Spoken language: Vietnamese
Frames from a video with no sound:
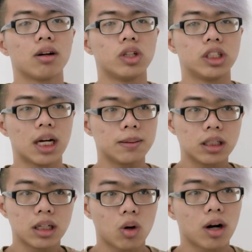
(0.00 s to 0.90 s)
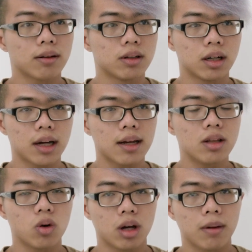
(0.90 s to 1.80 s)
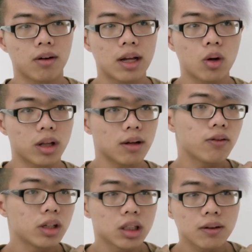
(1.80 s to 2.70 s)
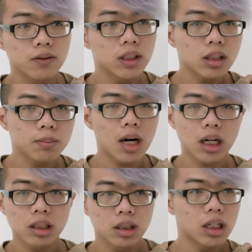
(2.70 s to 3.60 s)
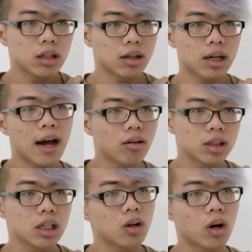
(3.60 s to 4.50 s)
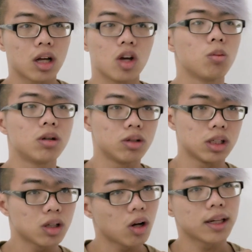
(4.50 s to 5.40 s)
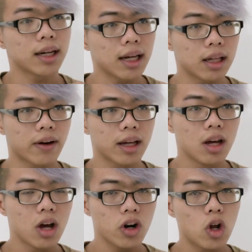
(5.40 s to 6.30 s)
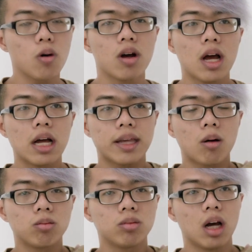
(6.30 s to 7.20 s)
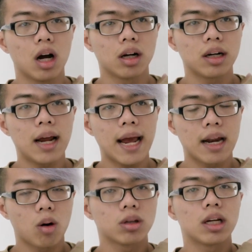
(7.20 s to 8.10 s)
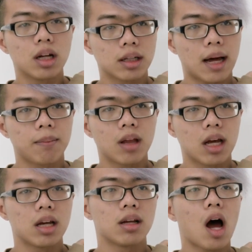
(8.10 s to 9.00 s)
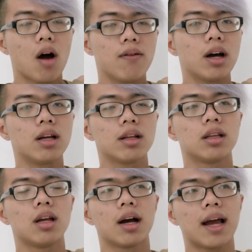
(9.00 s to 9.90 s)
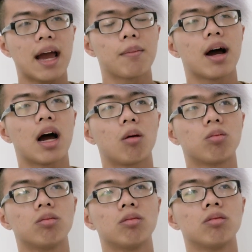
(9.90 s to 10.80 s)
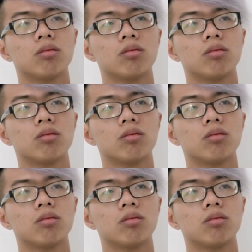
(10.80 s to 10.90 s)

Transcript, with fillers: receptionist, hoặc là những cái chuyện nào liên quan tới front office, marketing, accounting, hoặc là human resource, chẳng hạn như vậy. Nếu trong những ngày đầu tiên thực tập thì đối với những ai mà học